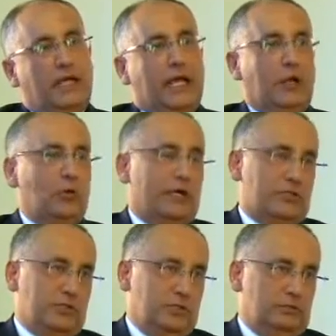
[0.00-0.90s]

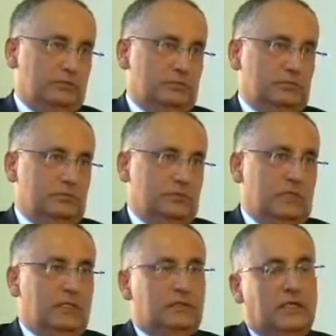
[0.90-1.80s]
educación,
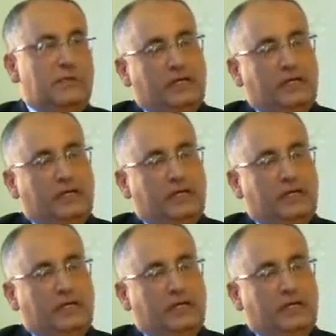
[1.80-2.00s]
tema